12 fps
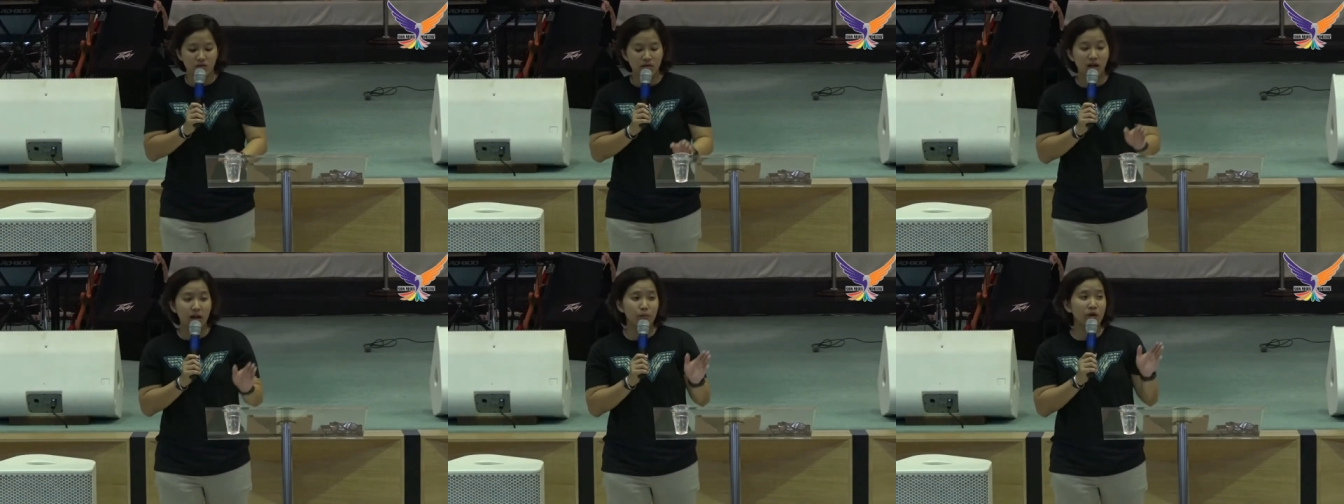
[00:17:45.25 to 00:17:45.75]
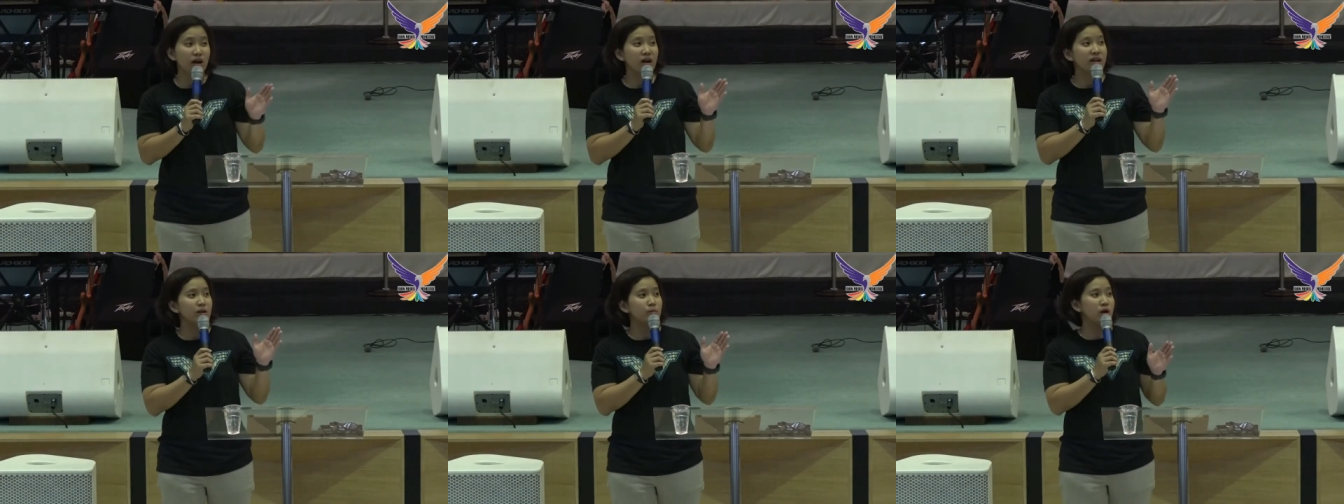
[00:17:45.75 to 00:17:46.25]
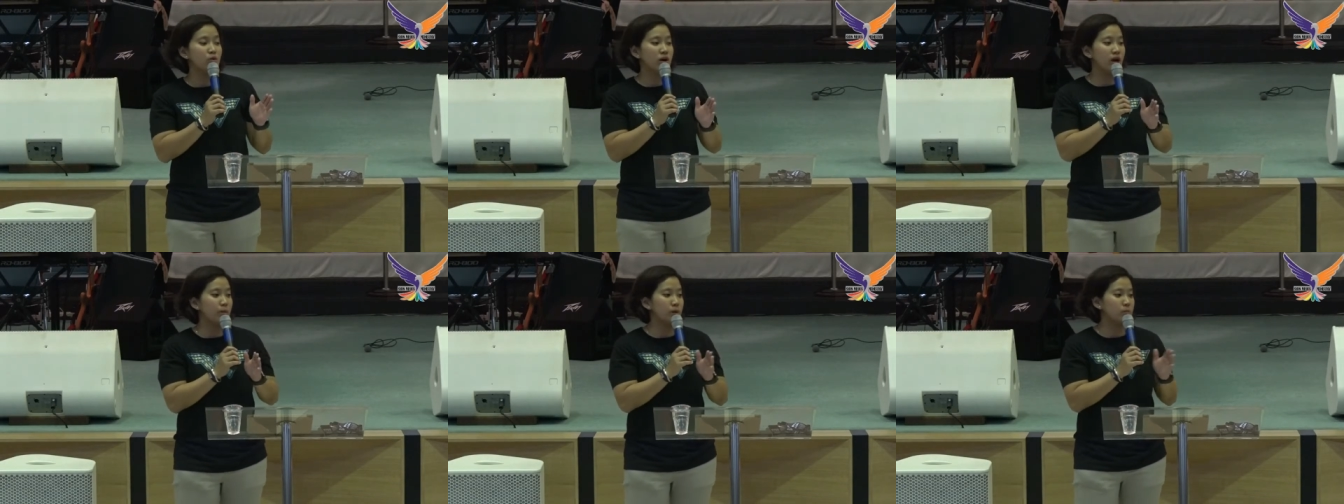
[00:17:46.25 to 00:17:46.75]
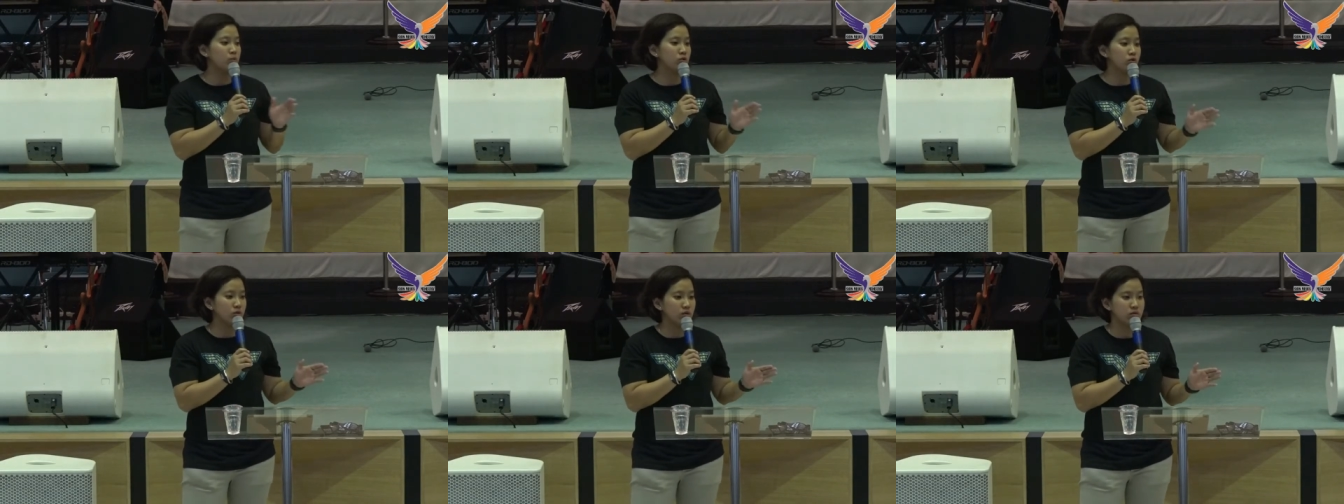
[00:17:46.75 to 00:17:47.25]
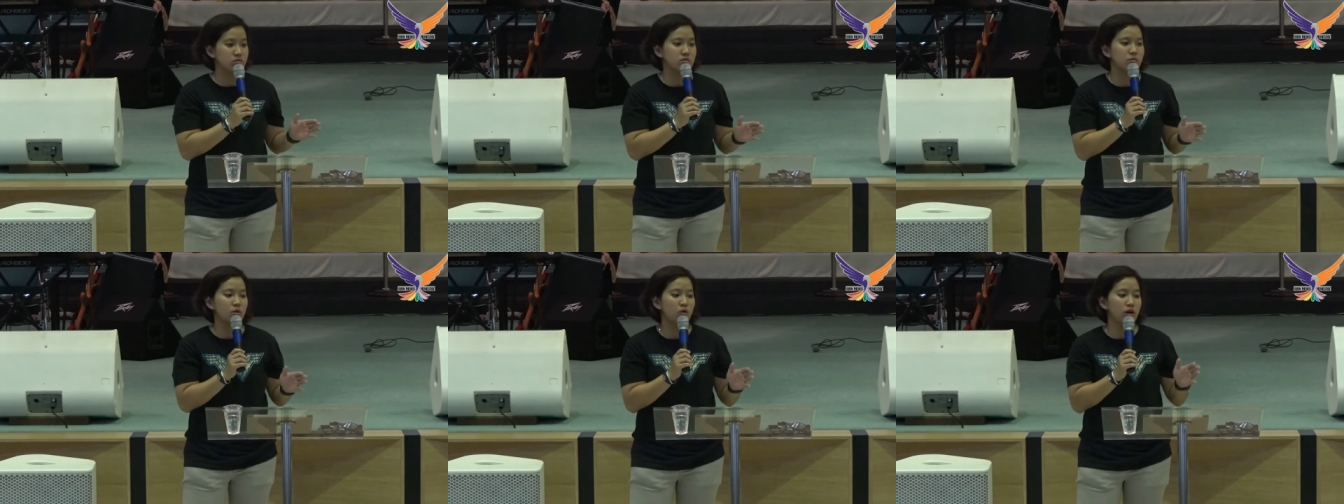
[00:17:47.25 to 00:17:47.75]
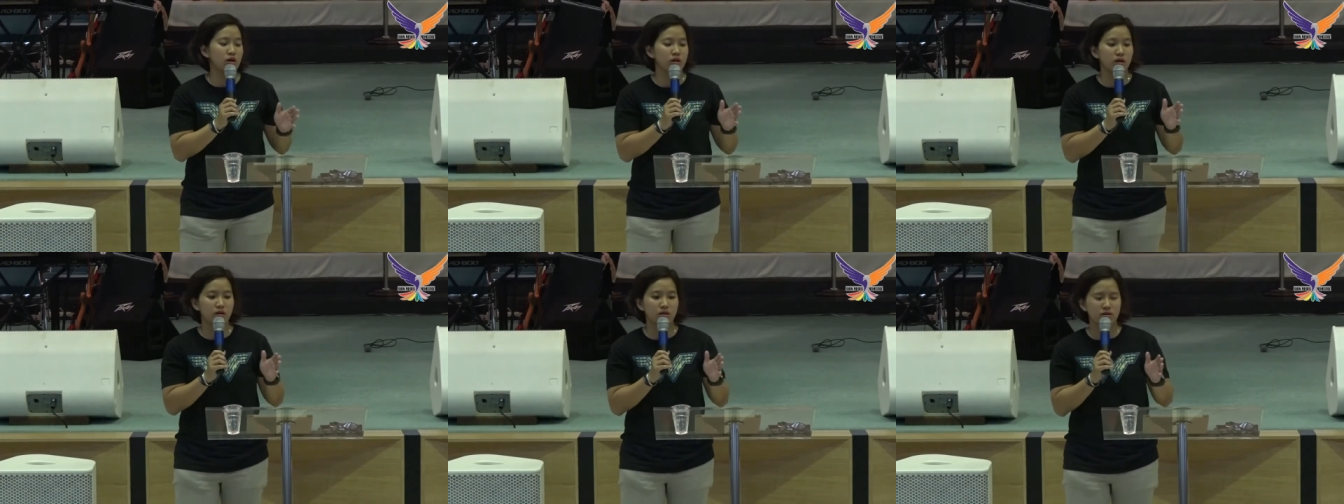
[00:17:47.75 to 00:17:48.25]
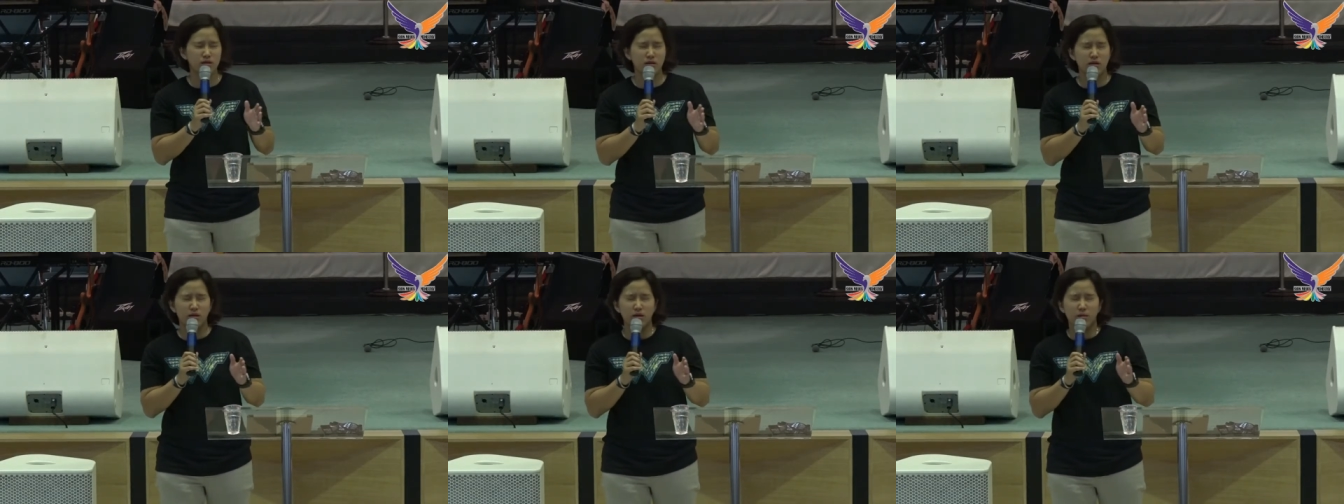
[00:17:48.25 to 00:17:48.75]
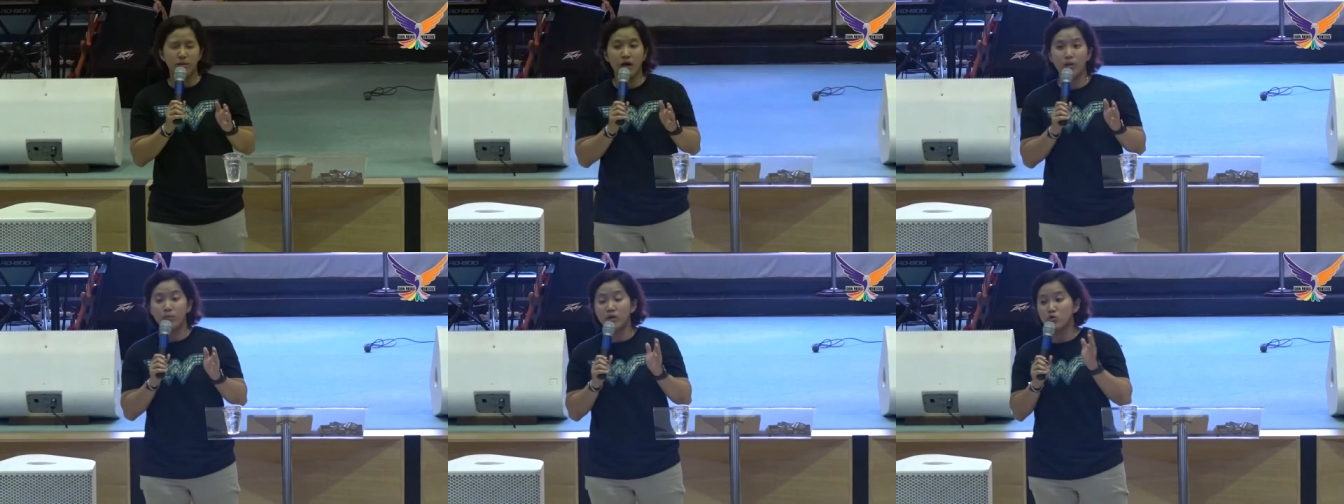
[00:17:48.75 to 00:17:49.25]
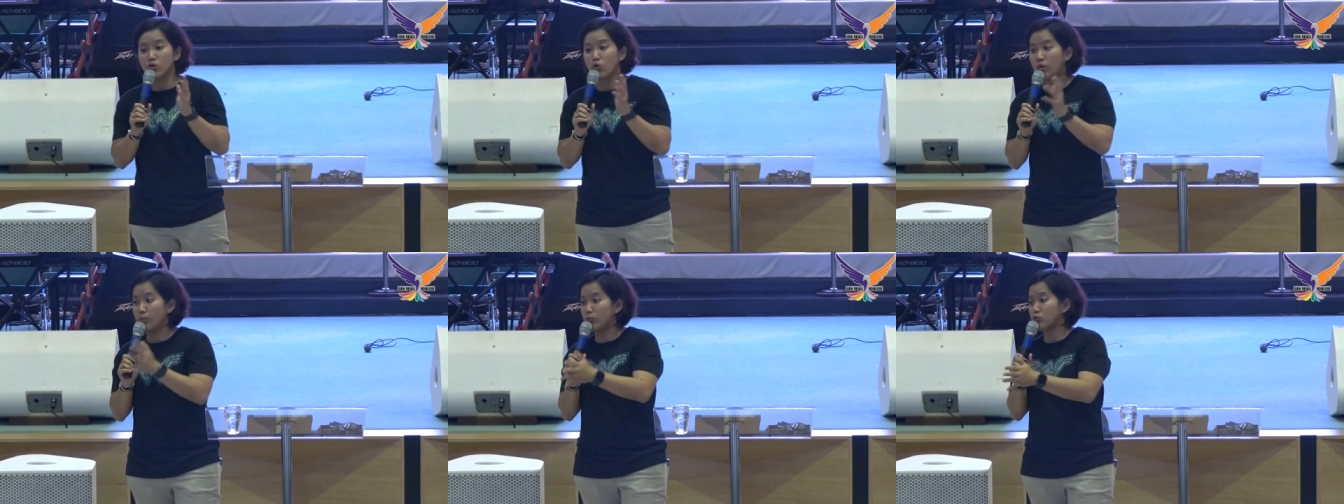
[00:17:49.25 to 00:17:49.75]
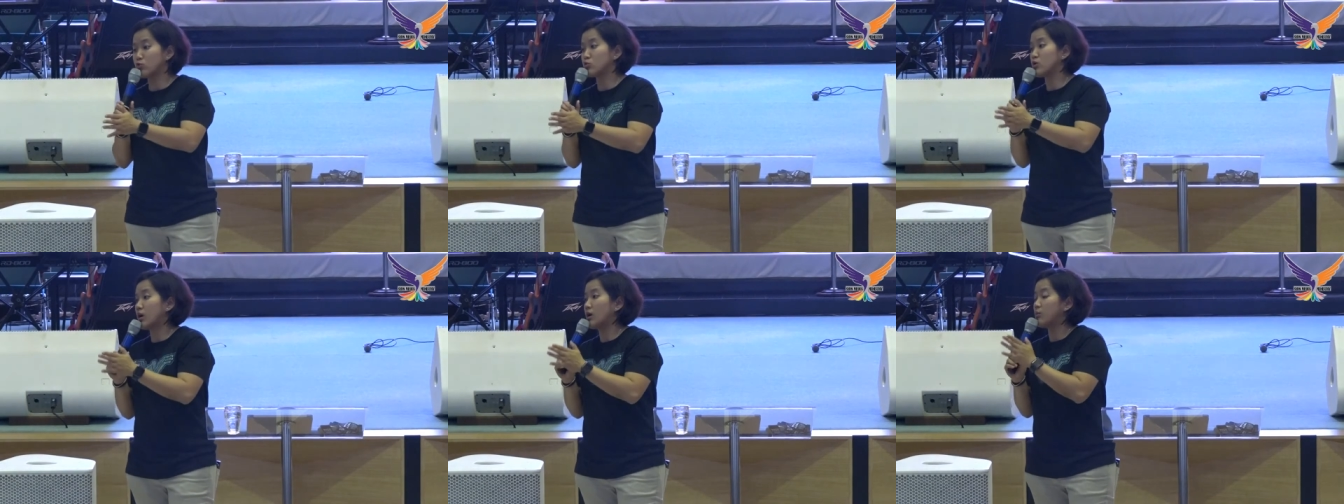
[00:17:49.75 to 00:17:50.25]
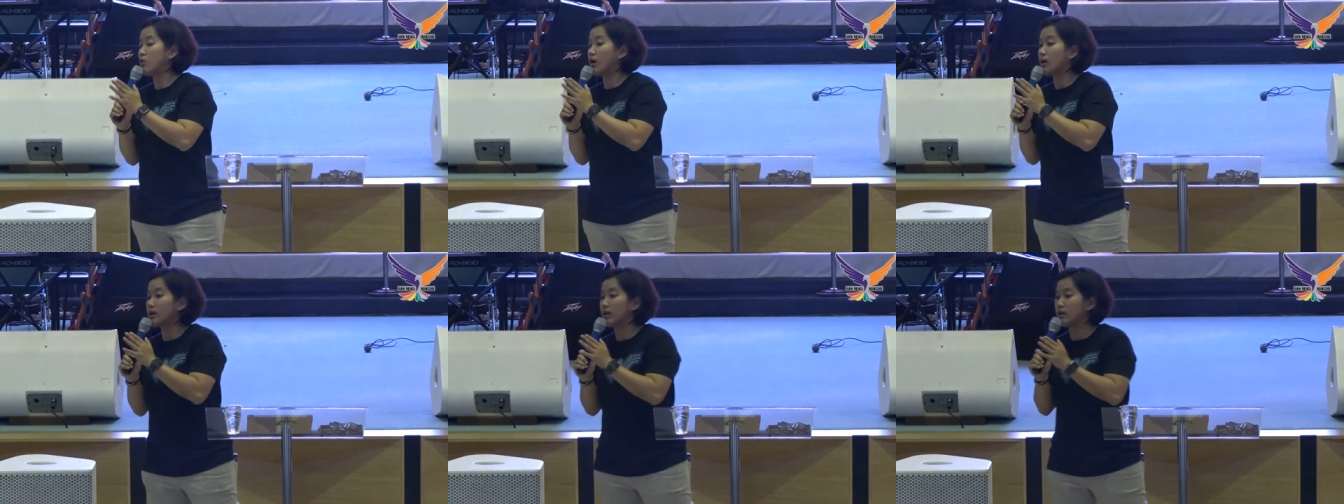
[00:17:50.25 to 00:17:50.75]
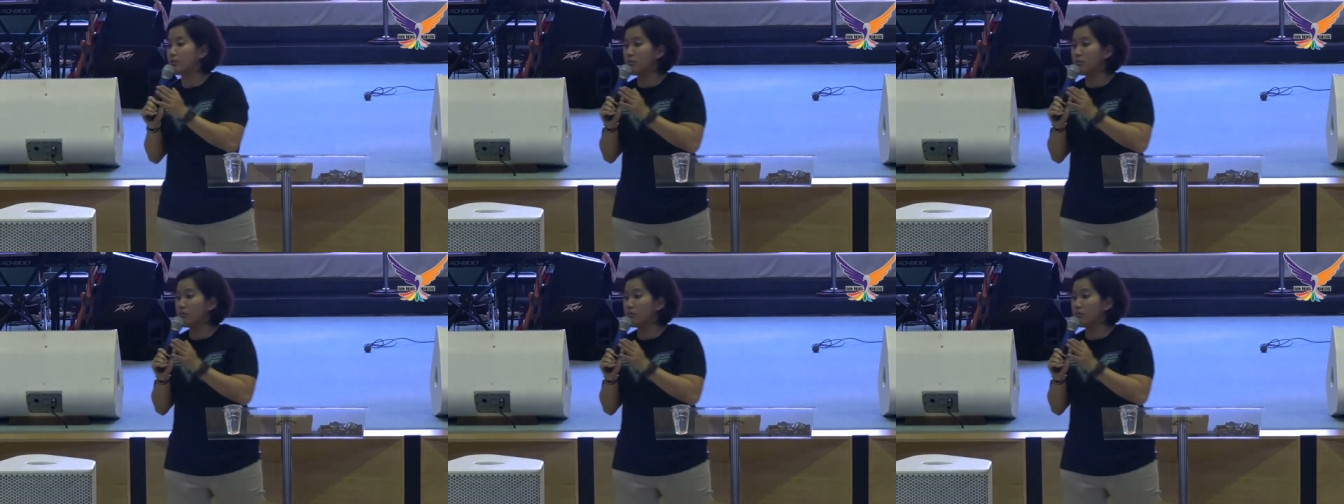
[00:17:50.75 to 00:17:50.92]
dalam kalian melakukan apapun, mau kalian mengambil suatu keputusan, mau kalian